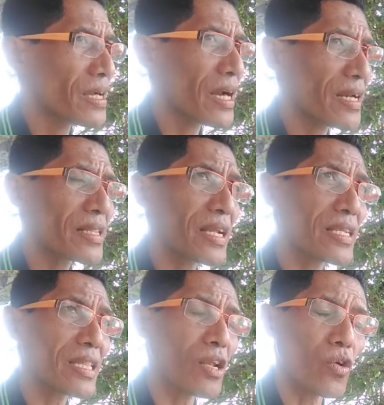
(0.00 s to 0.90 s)
karena
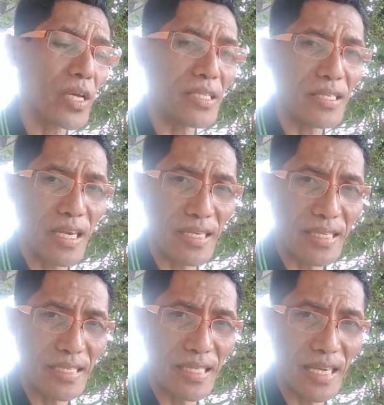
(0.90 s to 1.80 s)
ternyata loketnya sangat
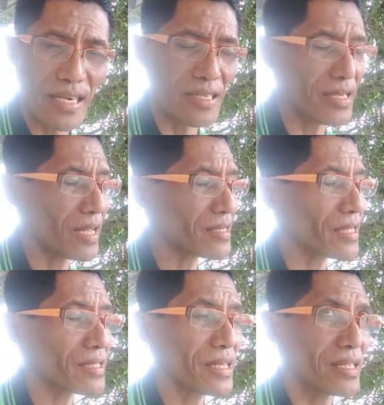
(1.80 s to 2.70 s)
kecil dan
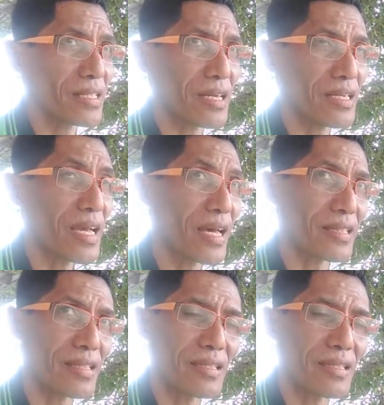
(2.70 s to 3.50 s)
tidak terlihat